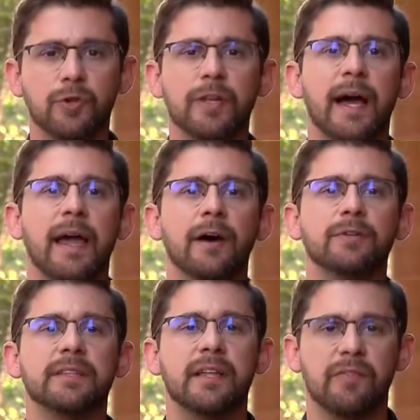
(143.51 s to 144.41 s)
Dona
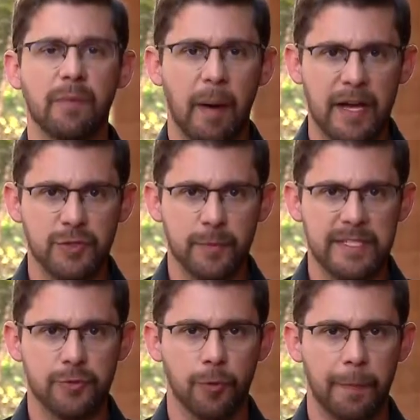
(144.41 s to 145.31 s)
Elda teve mais uma
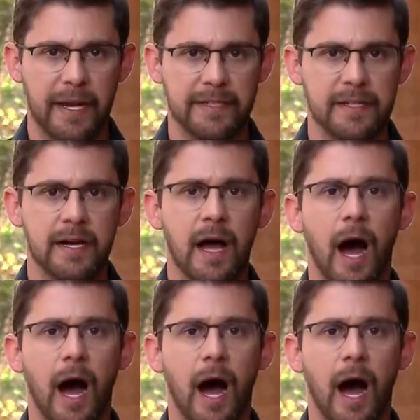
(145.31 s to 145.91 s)
surpresa.